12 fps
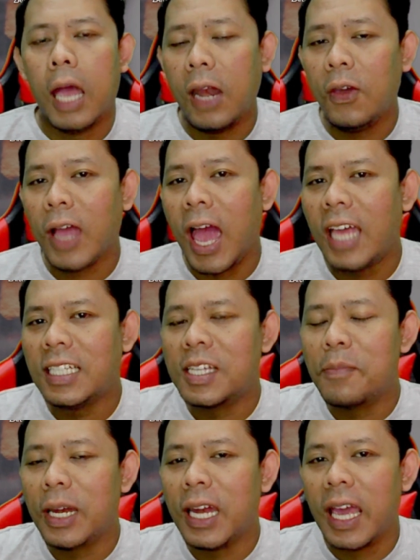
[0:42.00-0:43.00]
Halo guys,
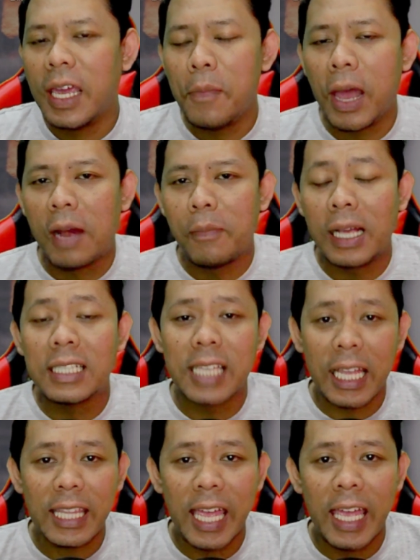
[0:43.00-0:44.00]
kembali lagi bareng Bang
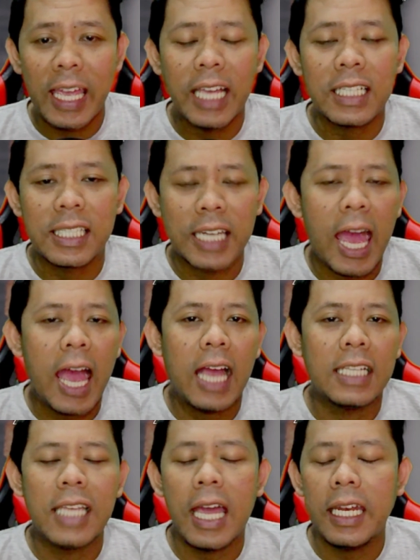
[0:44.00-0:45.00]
Satya ya guys
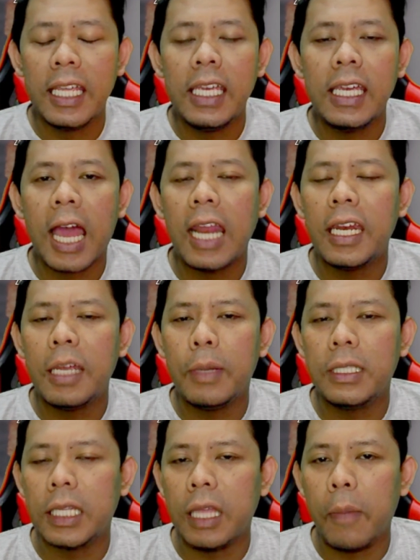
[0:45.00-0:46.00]
Nah, jadi kali ini
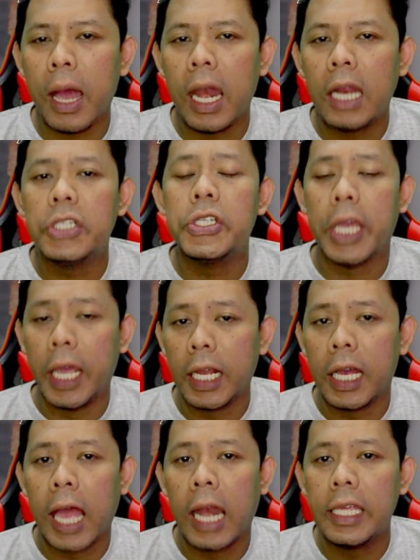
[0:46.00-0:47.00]
Bang Satya bakalan share
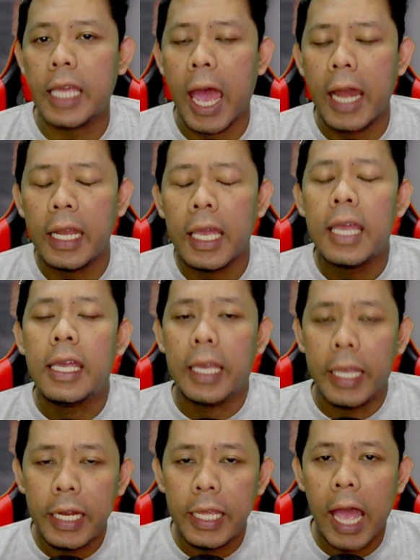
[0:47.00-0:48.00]
ke kalian
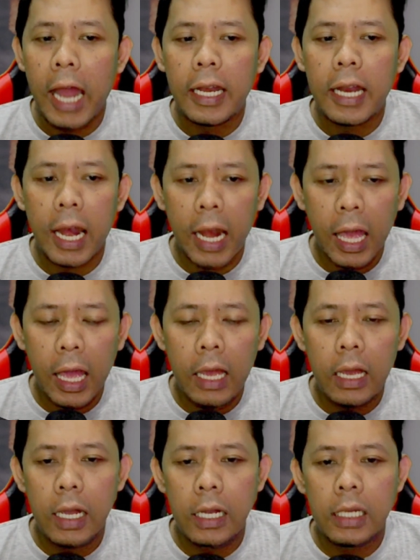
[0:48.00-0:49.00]
Ini
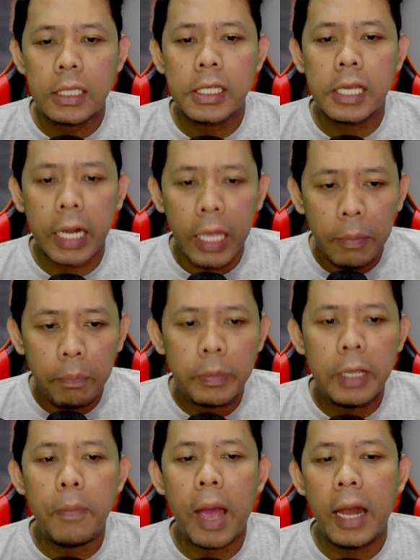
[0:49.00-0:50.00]
adalah uh, script
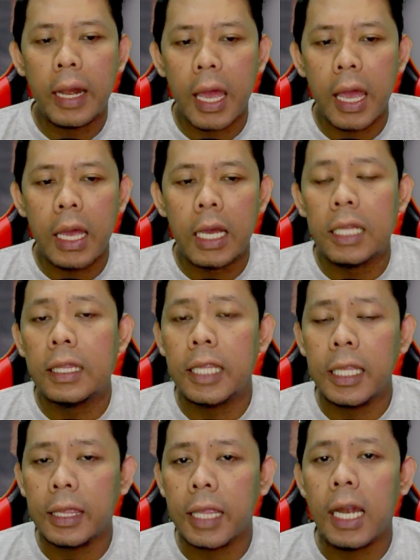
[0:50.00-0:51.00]
mana uh, eh,
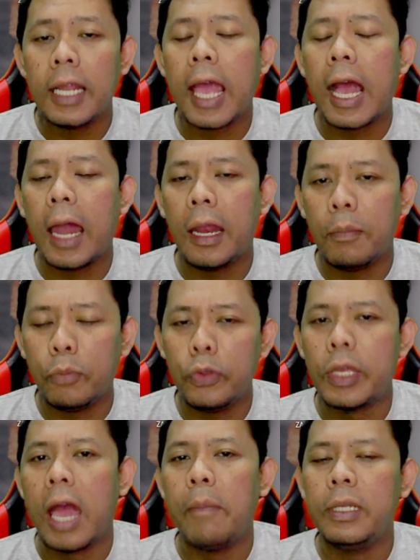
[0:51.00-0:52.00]
title yang kalian
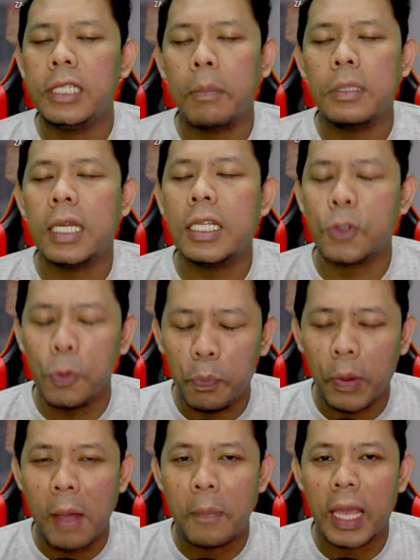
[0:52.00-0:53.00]
punya bisa menjadi
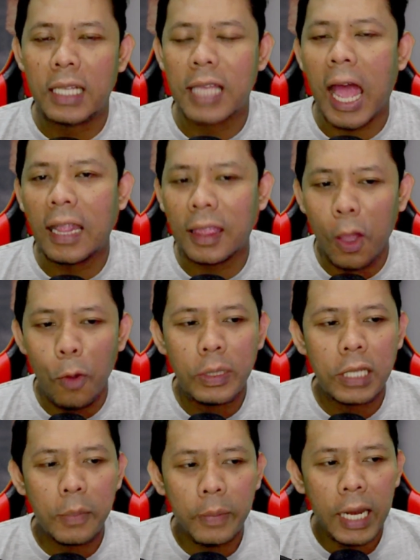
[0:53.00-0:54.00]
supreme guys Atau
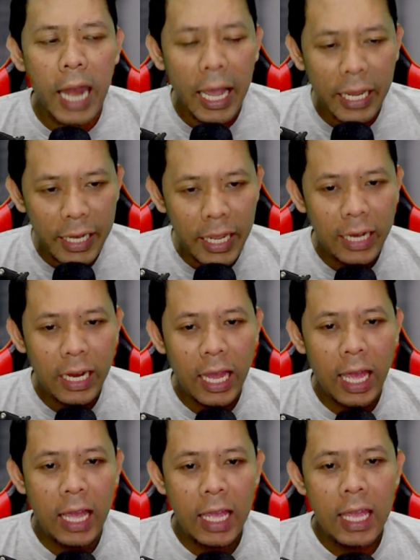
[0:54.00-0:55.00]
bisa dibilang ini
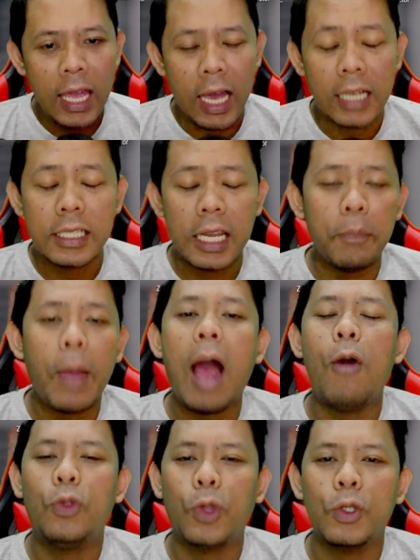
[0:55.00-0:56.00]
adalah uh, script
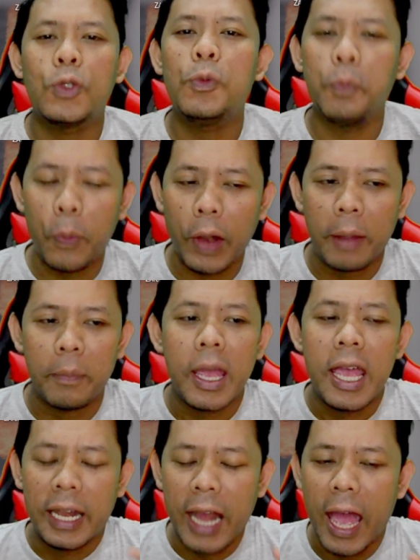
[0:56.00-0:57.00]
auto supreme
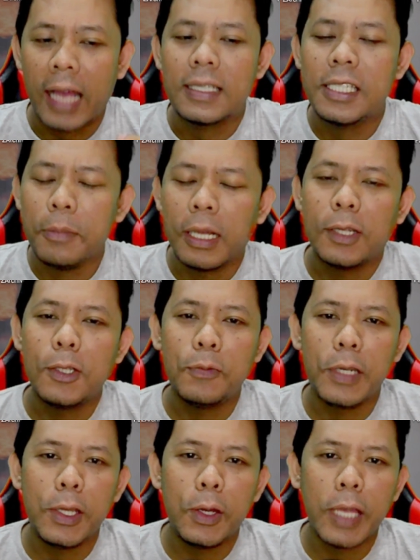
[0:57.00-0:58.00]
Nah, simak terus
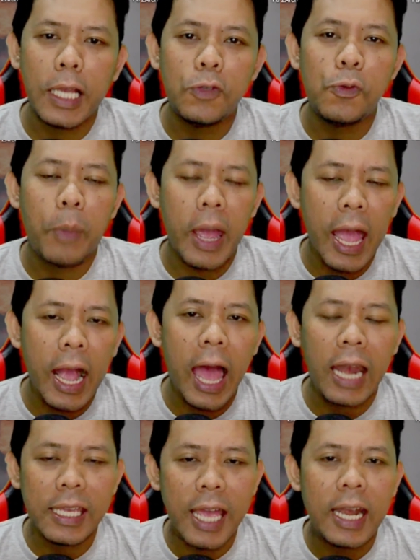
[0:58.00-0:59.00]
videonya supaya
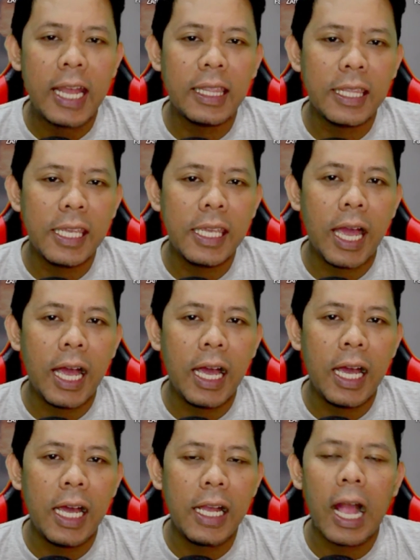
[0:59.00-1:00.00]
kalian nanti
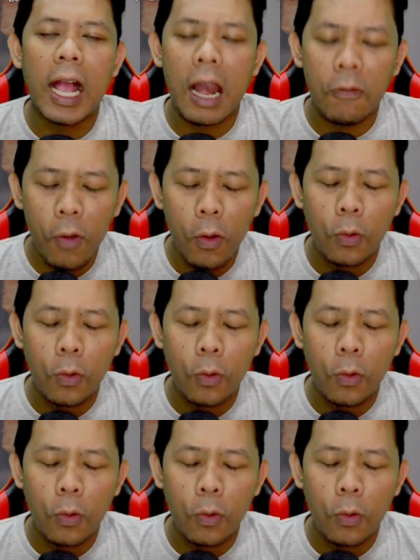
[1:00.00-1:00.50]
uh, gak gagal